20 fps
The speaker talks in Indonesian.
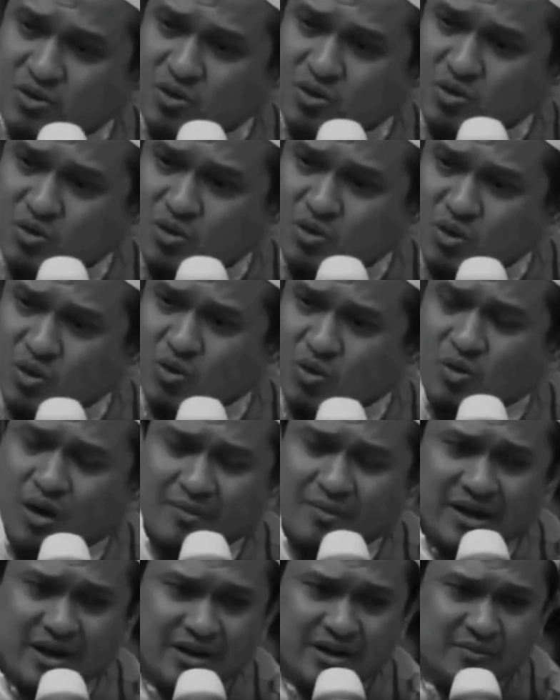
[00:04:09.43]
hancur
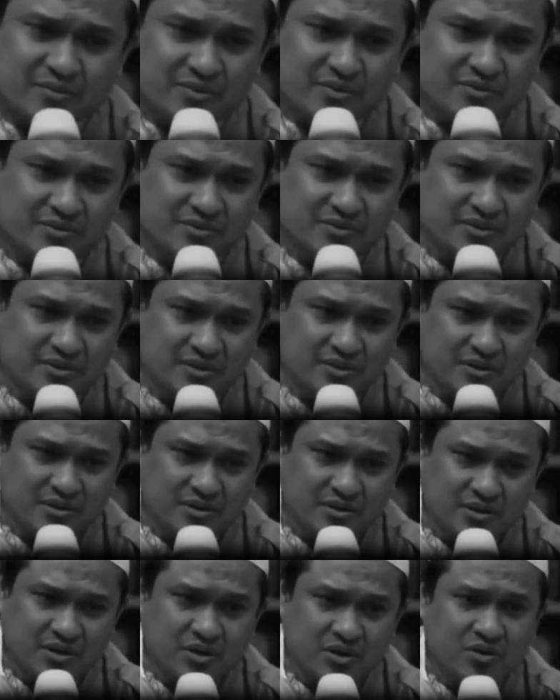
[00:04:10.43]
seluruh amalanmu.
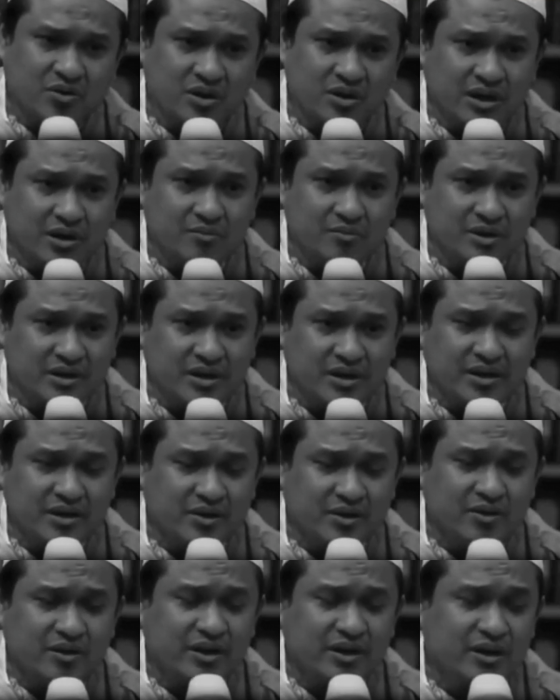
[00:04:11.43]
Dan engkau akan
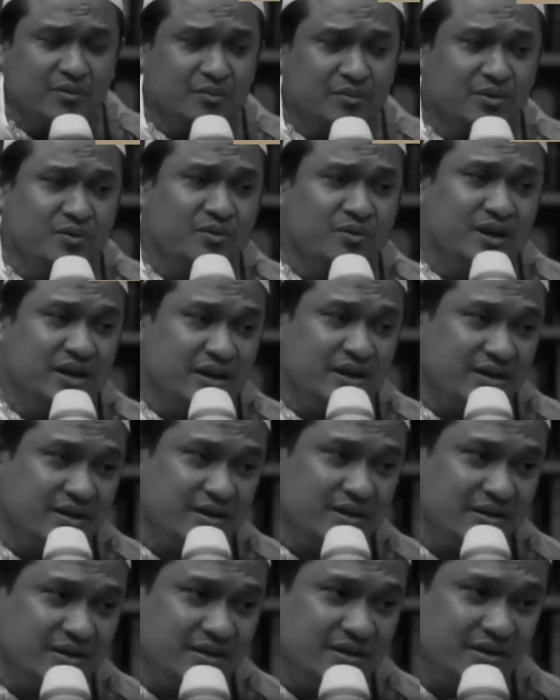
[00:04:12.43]
menjadi orang yang
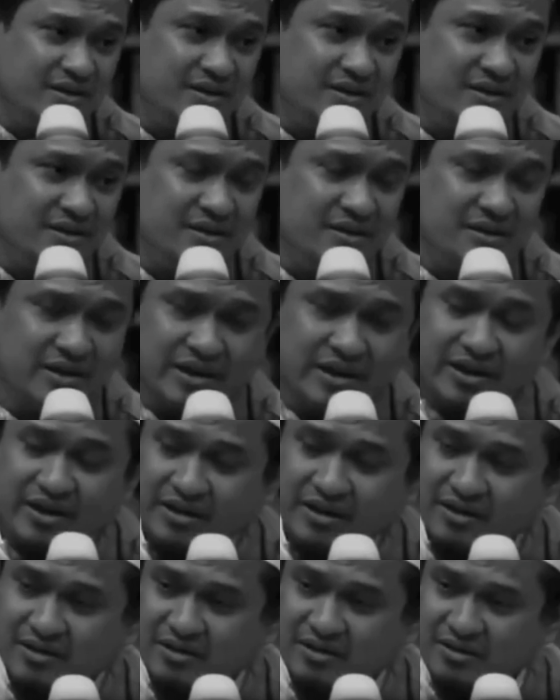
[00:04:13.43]
merugi.
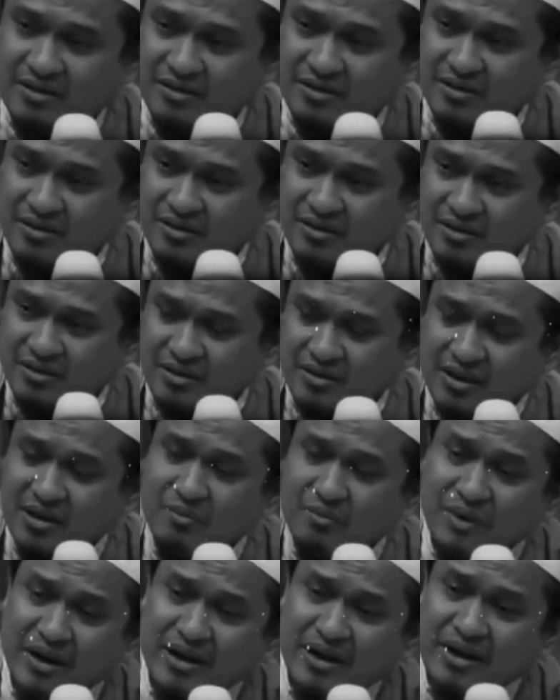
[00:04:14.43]
Iya.
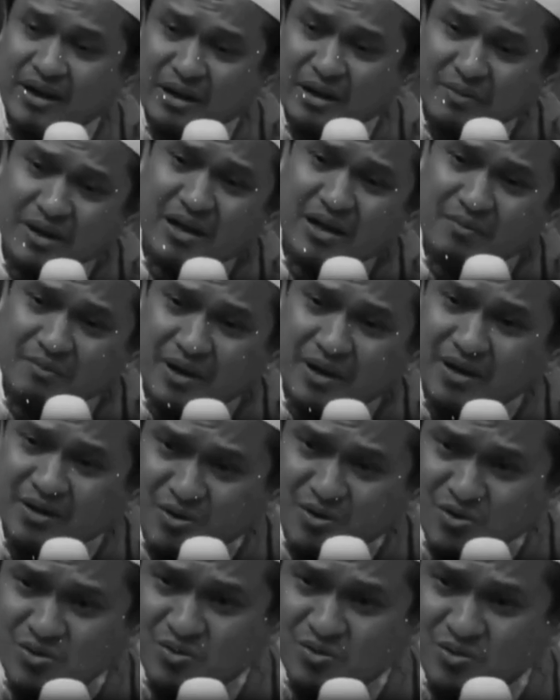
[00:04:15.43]
Ini para nabi dan
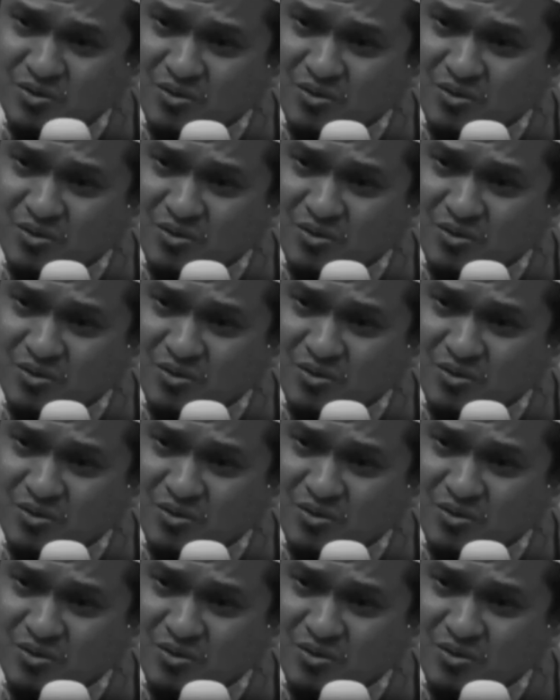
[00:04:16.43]
para